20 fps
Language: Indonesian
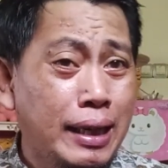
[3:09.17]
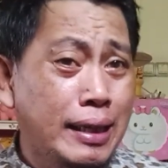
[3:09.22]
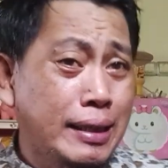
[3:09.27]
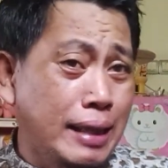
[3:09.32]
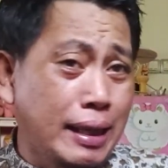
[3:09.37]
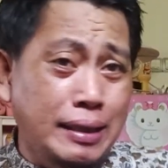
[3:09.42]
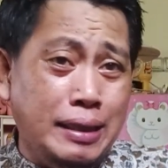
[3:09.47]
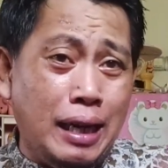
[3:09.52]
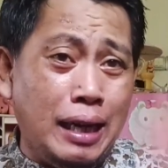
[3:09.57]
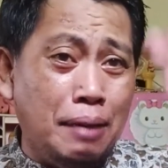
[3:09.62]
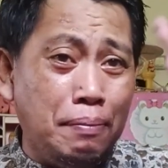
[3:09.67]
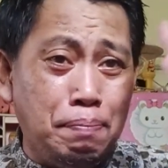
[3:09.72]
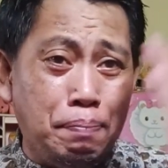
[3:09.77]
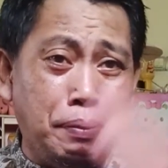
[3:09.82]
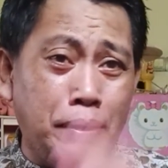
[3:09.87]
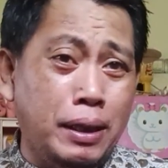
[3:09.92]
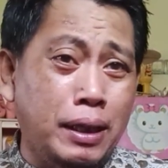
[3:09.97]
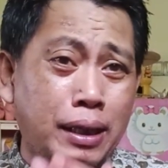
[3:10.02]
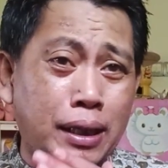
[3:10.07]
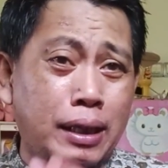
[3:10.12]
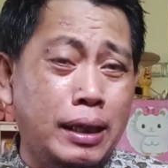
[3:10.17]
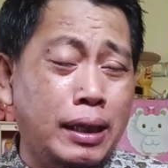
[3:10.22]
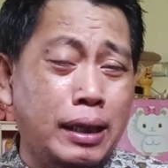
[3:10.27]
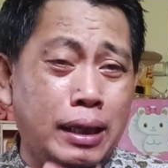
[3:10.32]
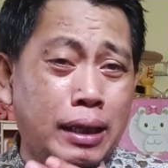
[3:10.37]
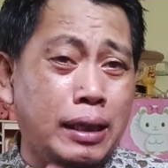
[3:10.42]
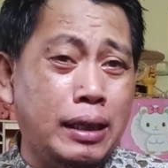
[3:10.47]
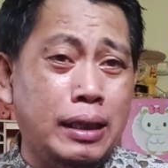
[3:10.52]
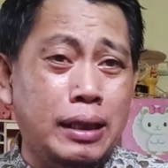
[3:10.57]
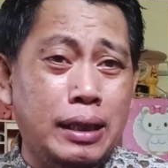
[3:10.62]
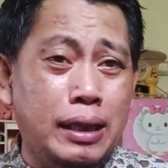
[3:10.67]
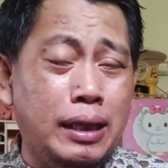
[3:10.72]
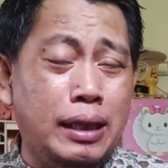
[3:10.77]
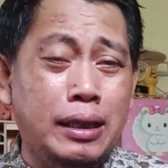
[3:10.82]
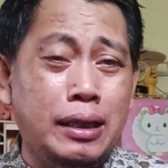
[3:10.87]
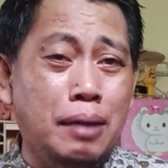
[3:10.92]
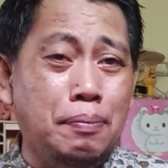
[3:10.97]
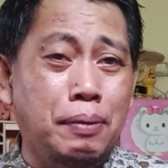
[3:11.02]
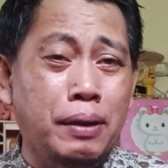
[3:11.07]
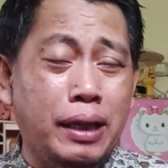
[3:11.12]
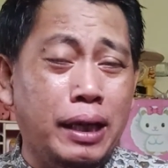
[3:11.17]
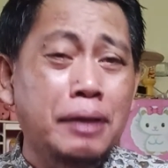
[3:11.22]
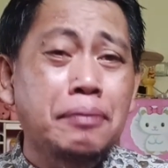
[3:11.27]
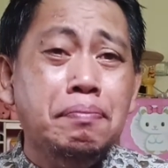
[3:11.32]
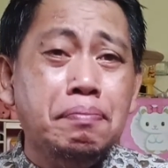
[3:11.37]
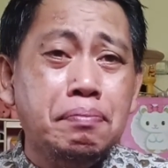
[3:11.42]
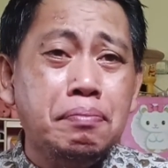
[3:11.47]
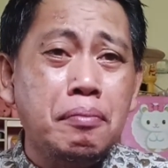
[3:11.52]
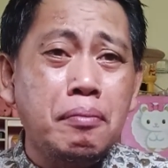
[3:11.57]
Ini dalam per apa gitu?